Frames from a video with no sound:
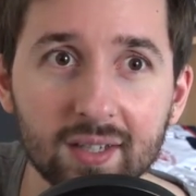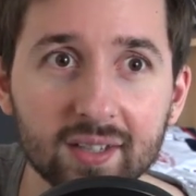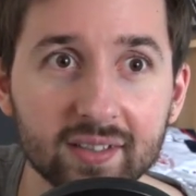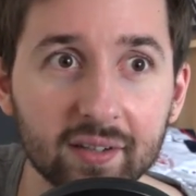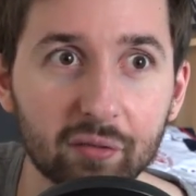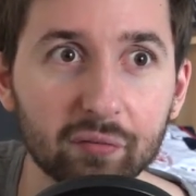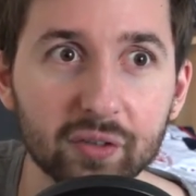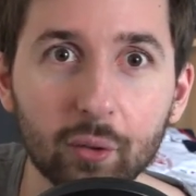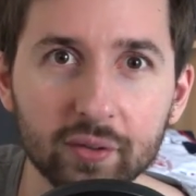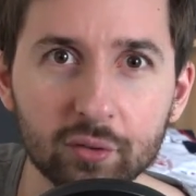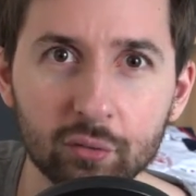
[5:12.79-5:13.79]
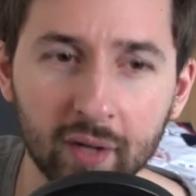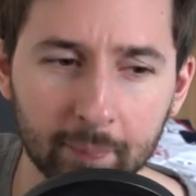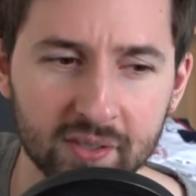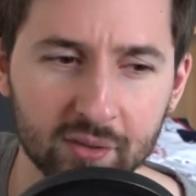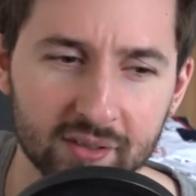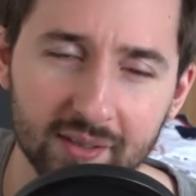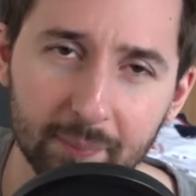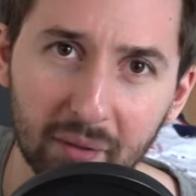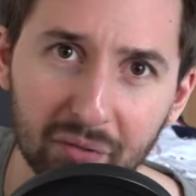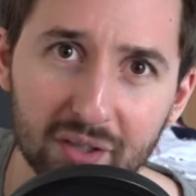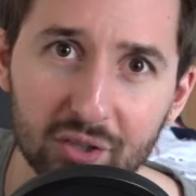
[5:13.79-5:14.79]
que t'avais envie de redécouvrir parce que c'était
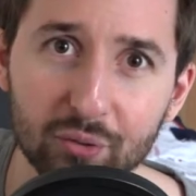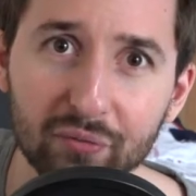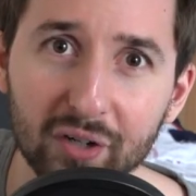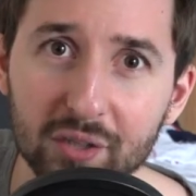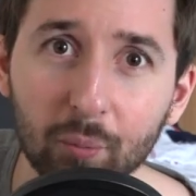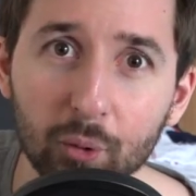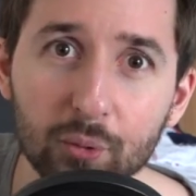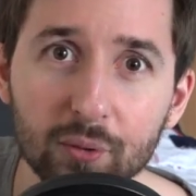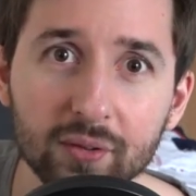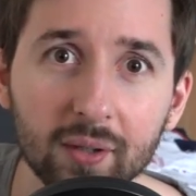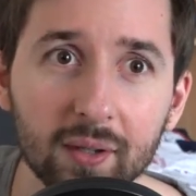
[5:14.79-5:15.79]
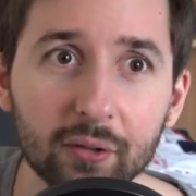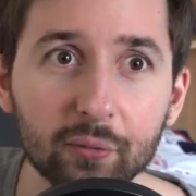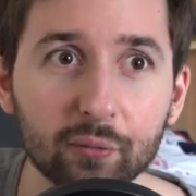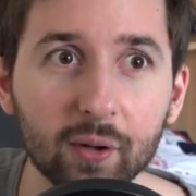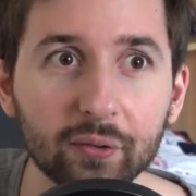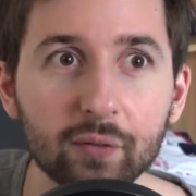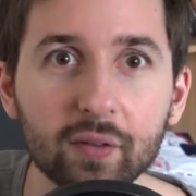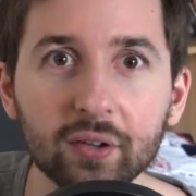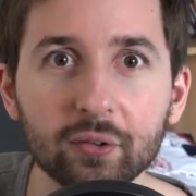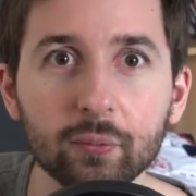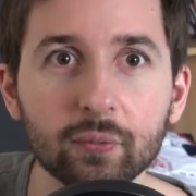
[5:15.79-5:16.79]
parfois des jeux vachement cultes, sauf que la seule
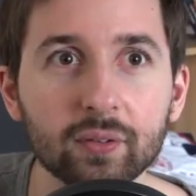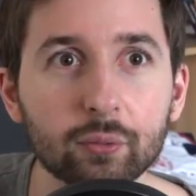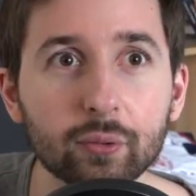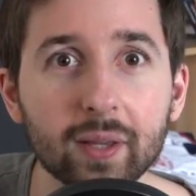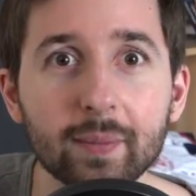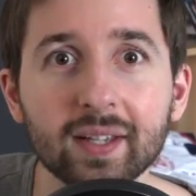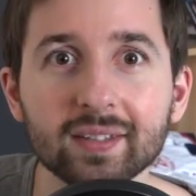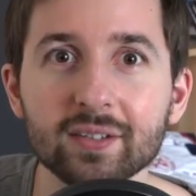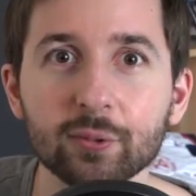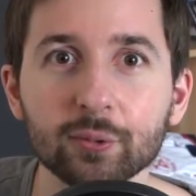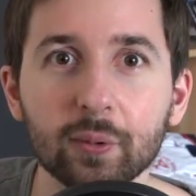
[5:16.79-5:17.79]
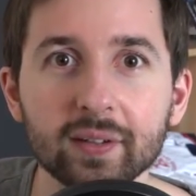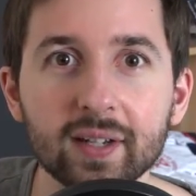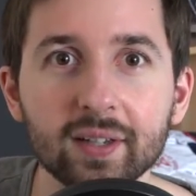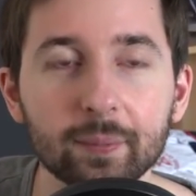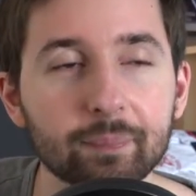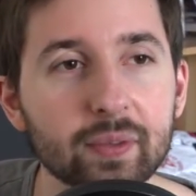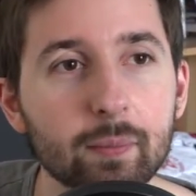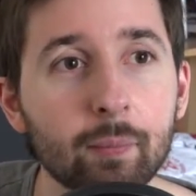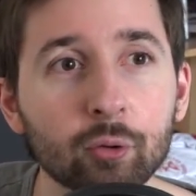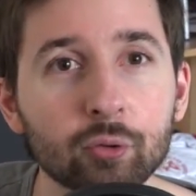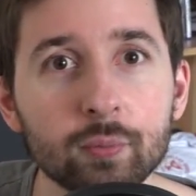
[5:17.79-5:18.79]
version du remake était sur 3DS,
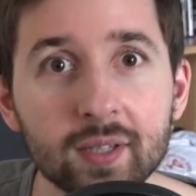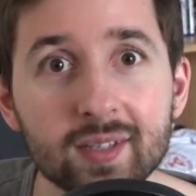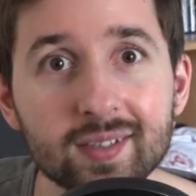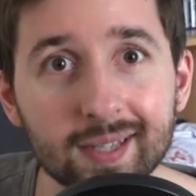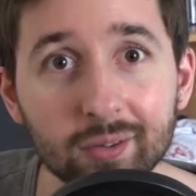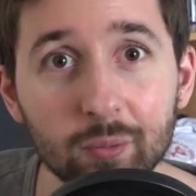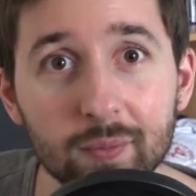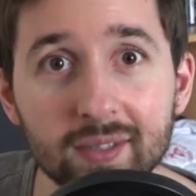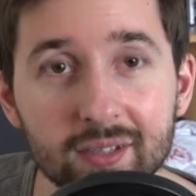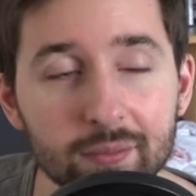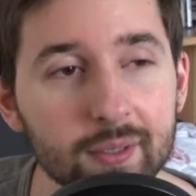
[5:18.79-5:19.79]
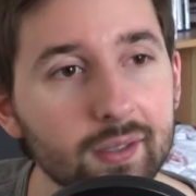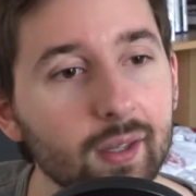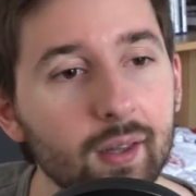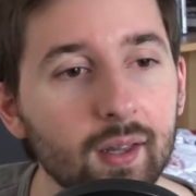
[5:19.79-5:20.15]
même en 2017-2018,